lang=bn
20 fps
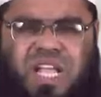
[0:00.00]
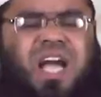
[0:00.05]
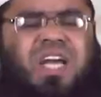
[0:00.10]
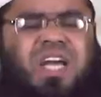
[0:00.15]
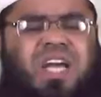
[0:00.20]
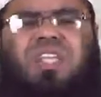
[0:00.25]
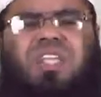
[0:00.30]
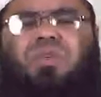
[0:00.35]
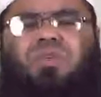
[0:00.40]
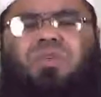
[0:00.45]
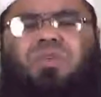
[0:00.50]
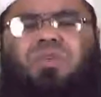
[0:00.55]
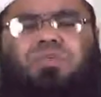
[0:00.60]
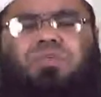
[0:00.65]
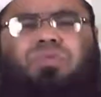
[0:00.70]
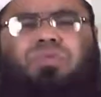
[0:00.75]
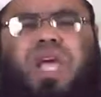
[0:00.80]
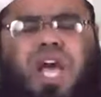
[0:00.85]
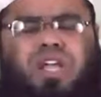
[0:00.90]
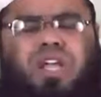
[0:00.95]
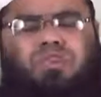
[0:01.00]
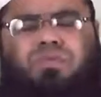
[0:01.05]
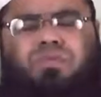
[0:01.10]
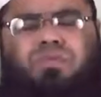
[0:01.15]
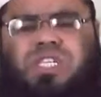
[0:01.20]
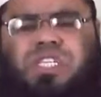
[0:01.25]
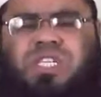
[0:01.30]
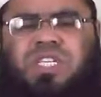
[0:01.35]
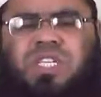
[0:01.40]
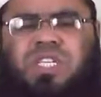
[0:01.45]
আকিদার গুরুত্ব এত
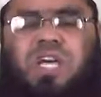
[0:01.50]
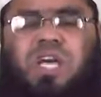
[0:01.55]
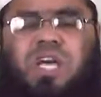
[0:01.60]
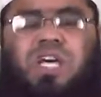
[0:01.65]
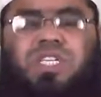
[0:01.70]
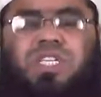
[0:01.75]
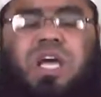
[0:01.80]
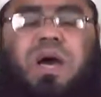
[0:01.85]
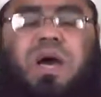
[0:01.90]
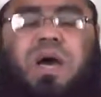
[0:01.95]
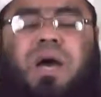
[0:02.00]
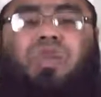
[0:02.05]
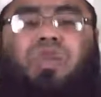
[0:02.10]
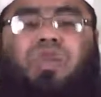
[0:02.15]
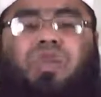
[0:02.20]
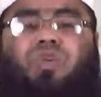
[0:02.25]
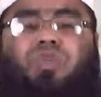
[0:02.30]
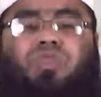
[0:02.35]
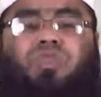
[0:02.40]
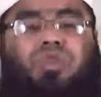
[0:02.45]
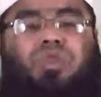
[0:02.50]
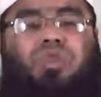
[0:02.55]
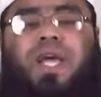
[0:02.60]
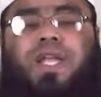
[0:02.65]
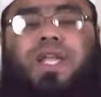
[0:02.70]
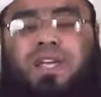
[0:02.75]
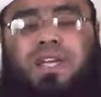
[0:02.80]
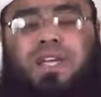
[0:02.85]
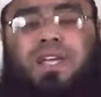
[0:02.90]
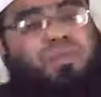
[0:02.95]
বেশি যে আমরা যখন
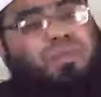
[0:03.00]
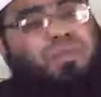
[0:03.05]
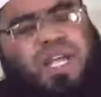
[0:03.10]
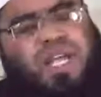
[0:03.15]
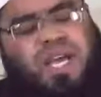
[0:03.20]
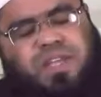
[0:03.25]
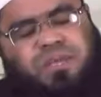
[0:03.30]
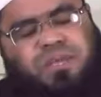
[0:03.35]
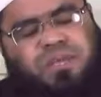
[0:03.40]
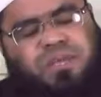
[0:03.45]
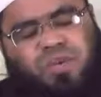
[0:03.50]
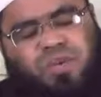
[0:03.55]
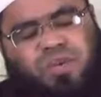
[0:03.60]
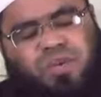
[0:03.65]
দুনিয়া থেকে বিদায় নিব